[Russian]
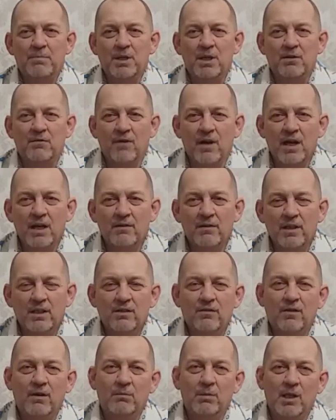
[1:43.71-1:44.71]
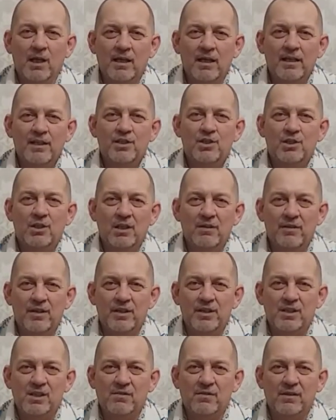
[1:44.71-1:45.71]
переваривать во благо
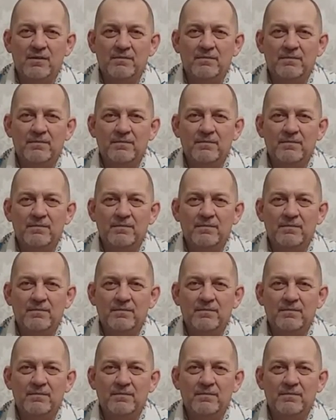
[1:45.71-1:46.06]
человечества.